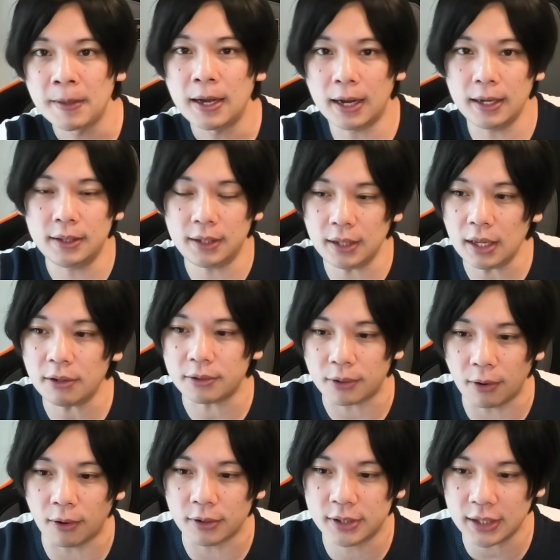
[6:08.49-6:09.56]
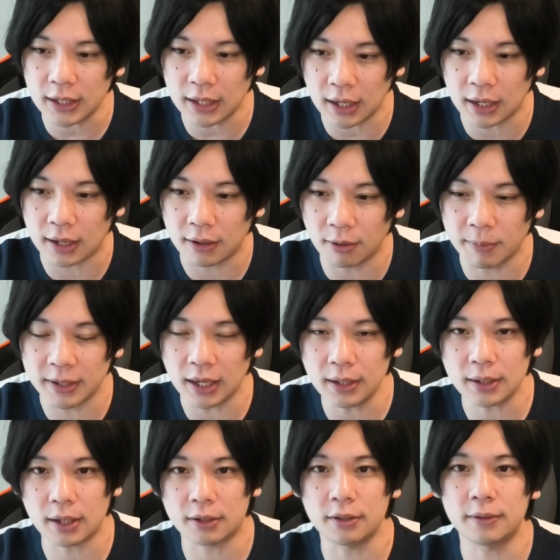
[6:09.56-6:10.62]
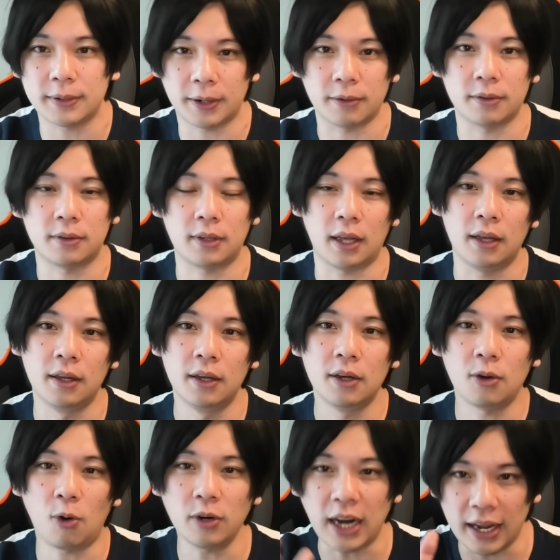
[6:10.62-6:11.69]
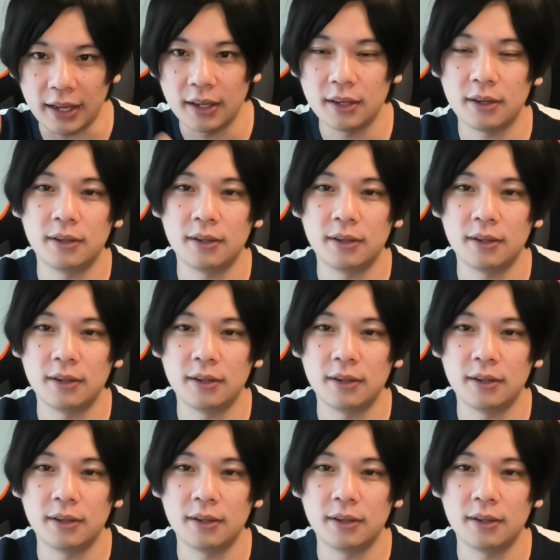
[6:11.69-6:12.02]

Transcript: はい。ってなると、じゃあ、お前何が来んだよって。来ない。